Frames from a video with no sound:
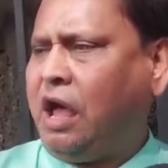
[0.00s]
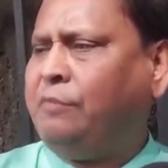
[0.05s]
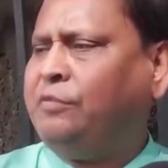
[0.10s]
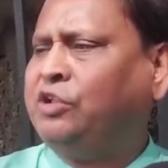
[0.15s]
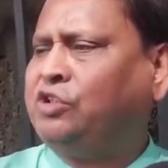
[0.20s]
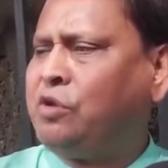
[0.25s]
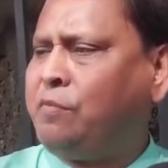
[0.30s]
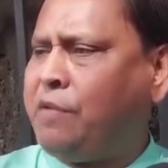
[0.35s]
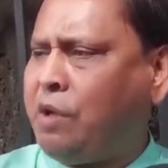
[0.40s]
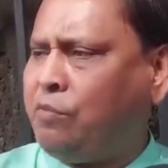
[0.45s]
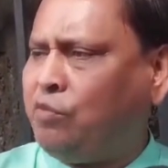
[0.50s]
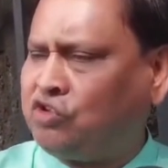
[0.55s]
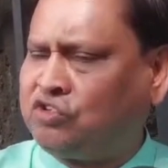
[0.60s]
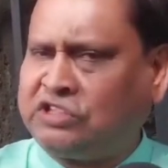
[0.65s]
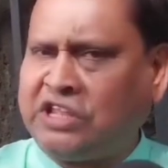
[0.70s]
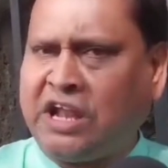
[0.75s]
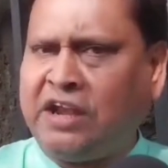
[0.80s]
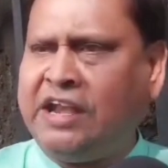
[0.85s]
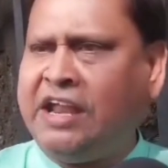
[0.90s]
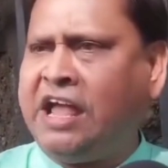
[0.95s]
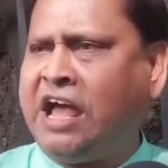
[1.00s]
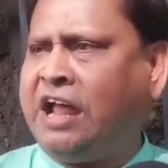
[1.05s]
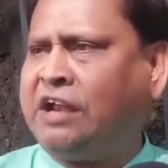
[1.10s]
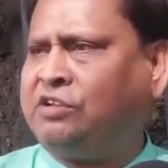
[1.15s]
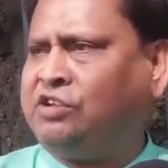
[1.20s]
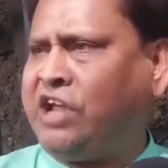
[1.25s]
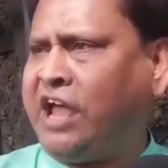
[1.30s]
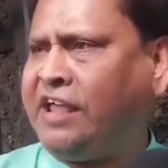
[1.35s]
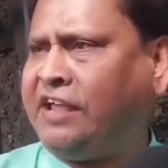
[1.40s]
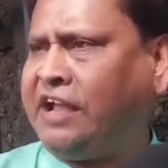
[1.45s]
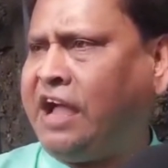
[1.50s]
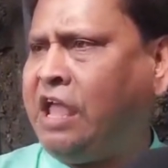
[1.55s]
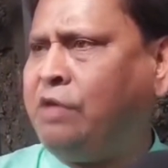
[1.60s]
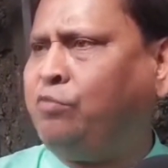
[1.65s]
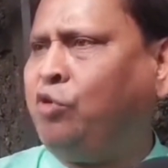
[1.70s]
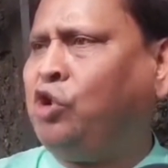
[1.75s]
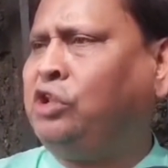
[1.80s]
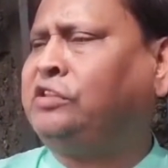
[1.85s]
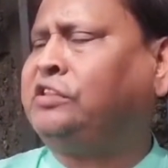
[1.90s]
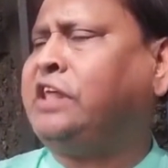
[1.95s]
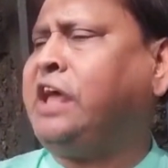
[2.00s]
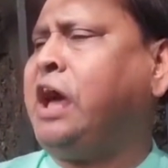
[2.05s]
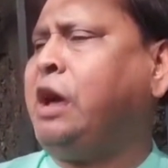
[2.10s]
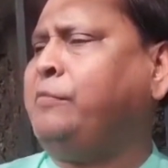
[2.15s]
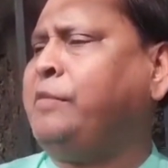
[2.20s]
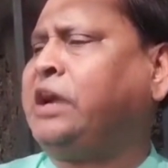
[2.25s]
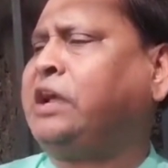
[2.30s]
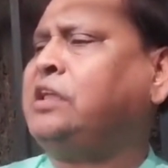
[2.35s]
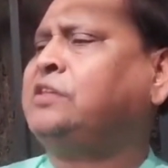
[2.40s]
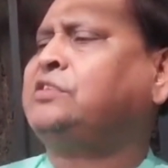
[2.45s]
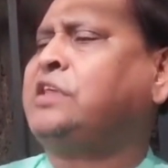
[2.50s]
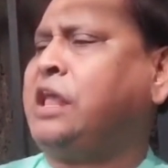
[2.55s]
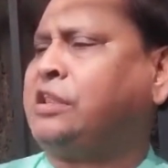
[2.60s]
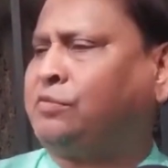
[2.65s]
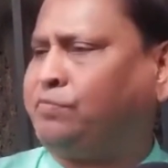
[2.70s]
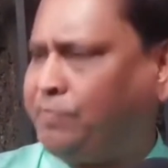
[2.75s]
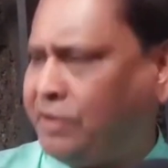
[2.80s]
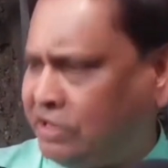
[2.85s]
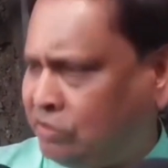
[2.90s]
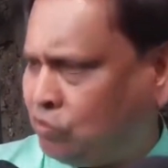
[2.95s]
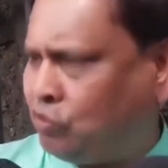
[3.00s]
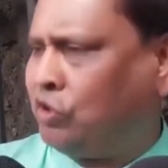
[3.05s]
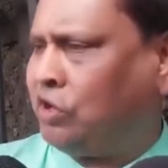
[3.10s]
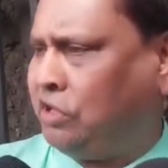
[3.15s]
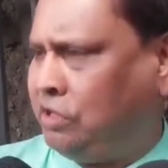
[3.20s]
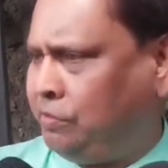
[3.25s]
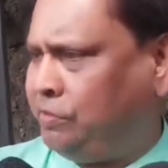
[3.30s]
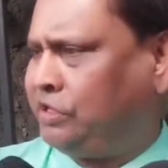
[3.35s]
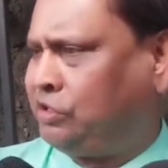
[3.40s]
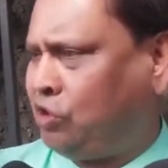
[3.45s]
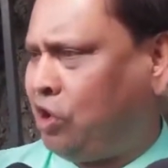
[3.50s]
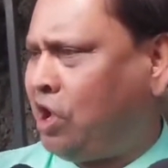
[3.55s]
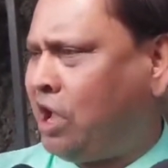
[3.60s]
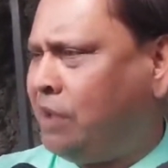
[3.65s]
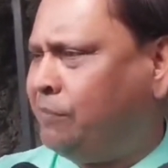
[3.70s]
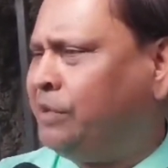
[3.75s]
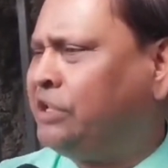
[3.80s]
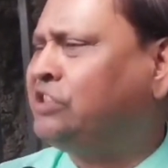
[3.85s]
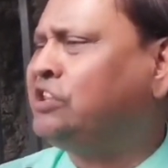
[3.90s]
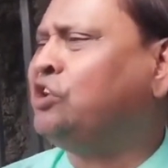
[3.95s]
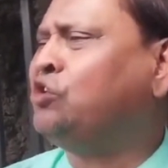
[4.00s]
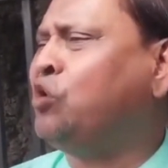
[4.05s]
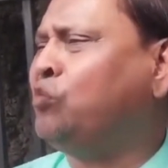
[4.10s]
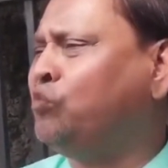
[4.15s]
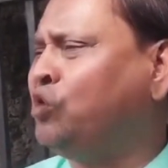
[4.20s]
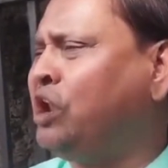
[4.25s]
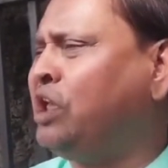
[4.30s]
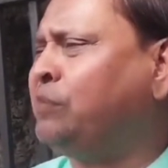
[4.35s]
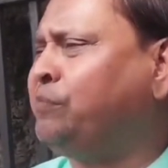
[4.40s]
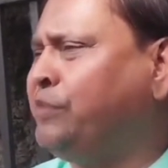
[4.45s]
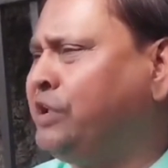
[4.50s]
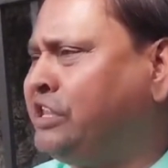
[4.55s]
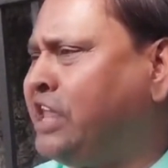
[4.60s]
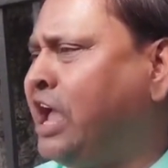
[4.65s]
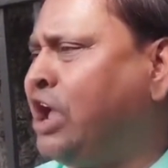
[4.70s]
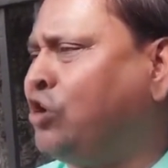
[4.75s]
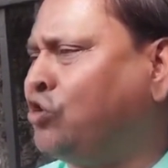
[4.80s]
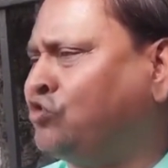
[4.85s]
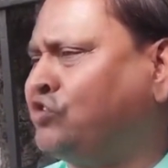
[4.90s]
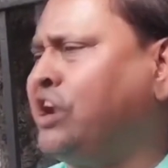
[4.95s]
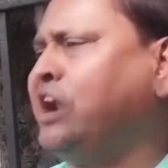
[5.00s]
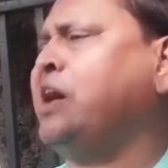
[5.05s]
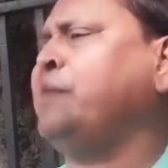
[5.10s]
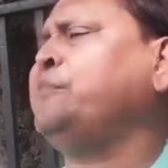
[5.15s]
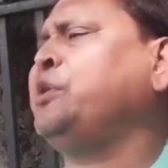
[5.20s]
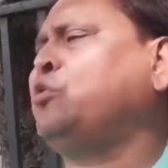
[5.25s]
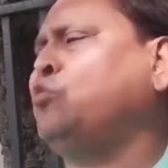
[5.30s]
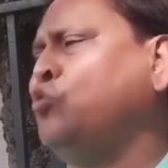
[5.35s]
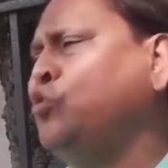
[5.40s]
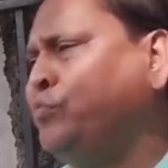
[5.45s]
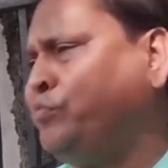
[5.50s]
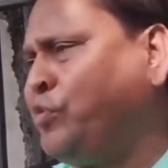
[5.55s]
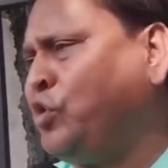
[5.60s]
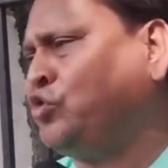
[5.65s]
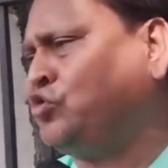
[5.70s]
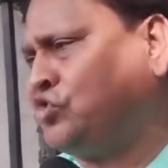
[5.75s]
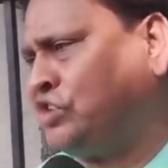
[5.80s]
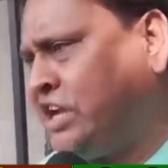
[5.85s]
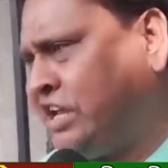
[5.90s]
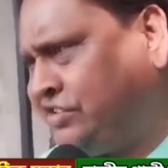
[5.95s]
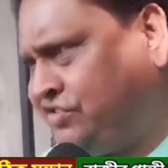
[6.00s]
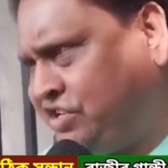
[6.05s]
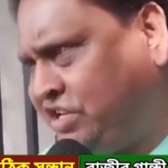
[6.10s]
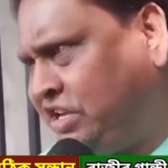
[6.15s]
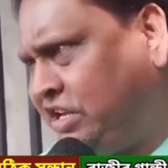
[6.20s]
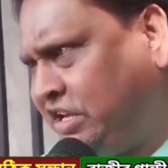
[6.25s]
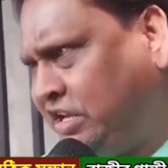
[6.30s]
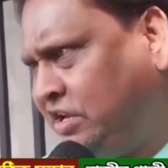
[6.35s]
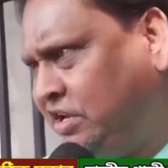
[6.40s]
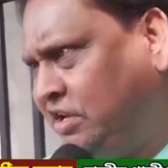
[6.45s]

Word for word: আমি তো ব্যবস্থা নেওয়ার হ্যাঁ, জায়গায় হ্যাঁ, বলতে হ্যাঁ। আমাকে সাসপেন্ড করে দেবে তো আমি তৃণমূলের বিধায়ক ছাড়া আমি কোন পোস্টে আছি